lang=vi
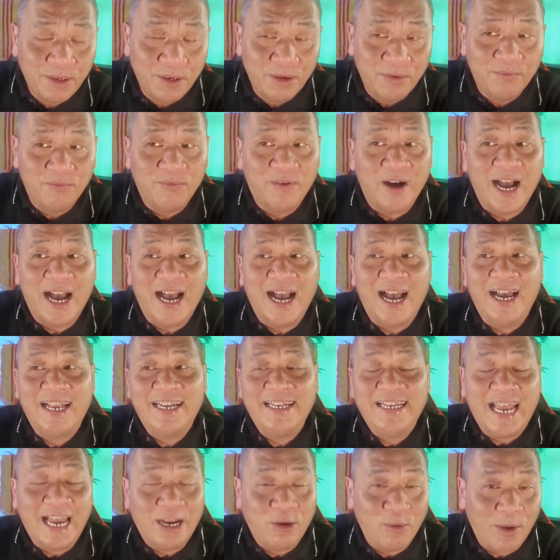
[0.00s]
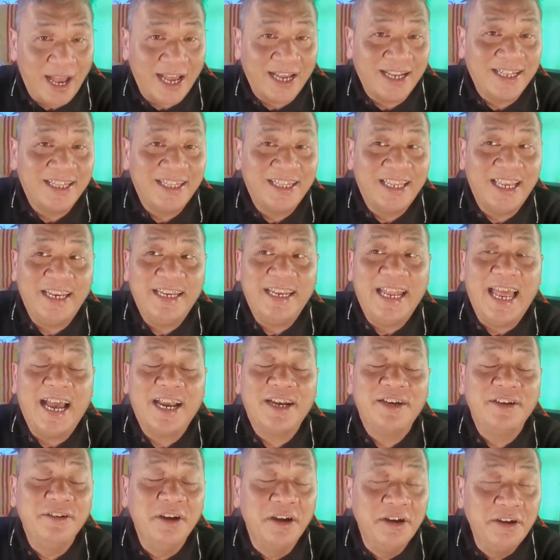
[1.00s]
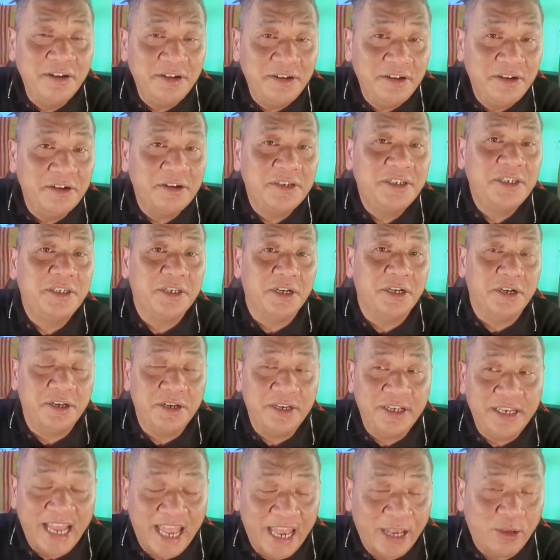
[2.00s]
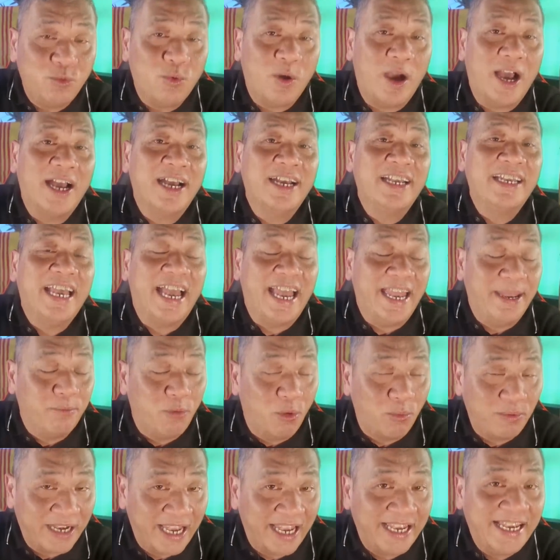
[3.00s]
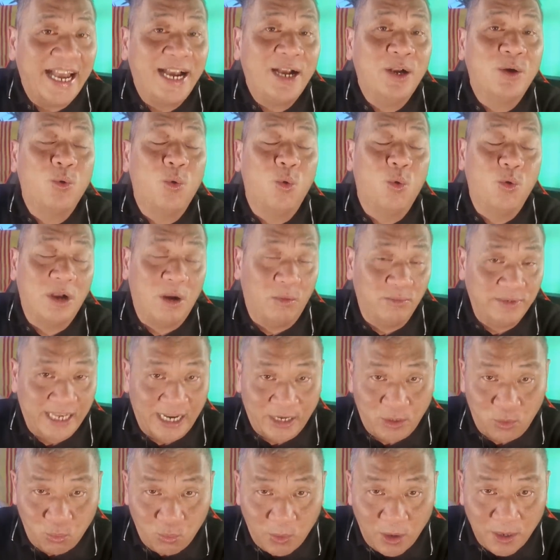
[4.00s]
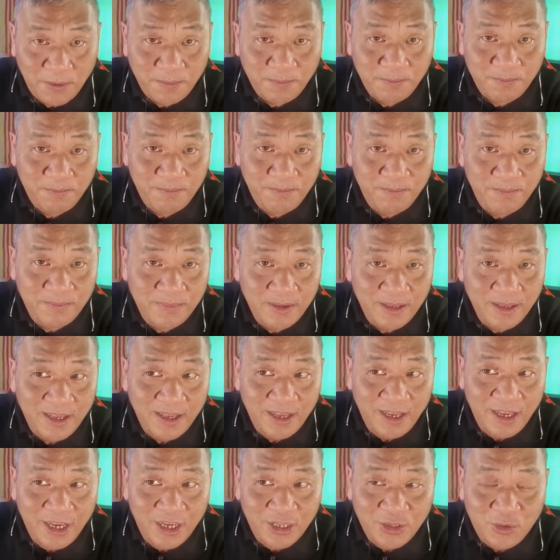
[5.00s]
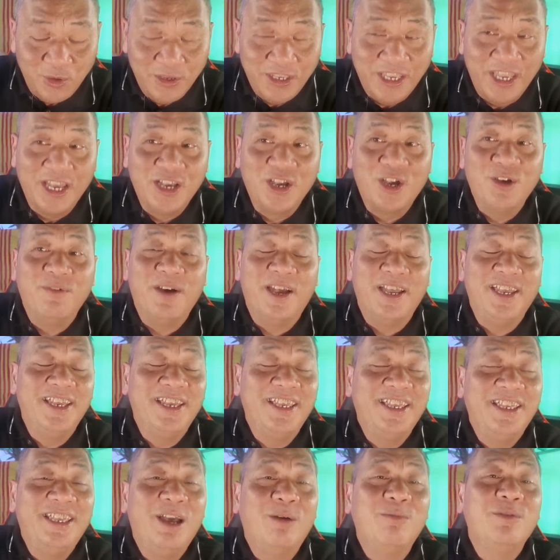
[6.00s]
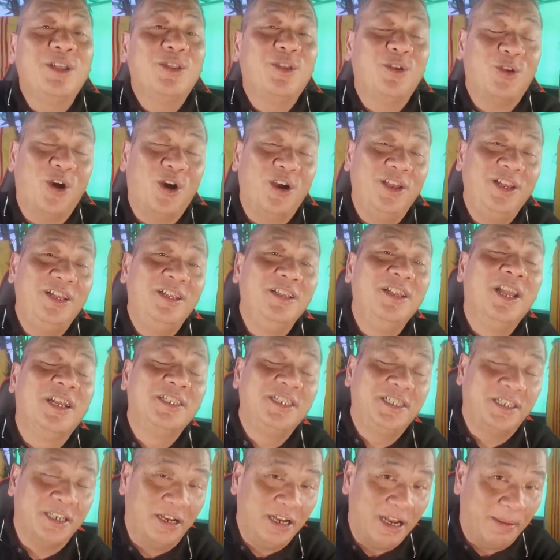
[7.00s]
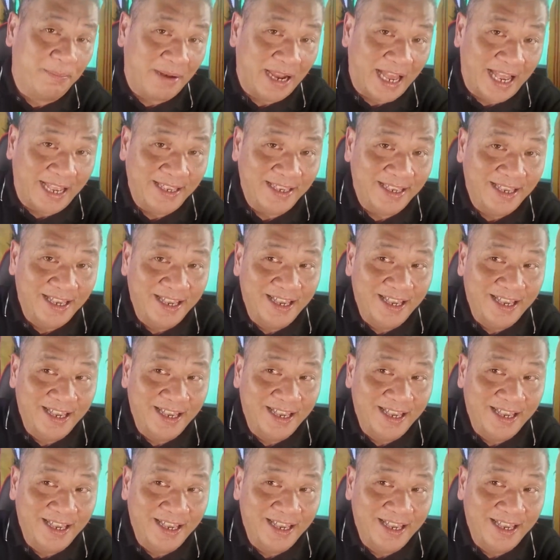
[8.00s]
và Đài Loan thì đang đứng trước sự đe dọa ngay một cái gắt của Cộng sản Trung Quốc Tuy nhiên quý vị, giống như tôi nói, lịch sử lặp lại.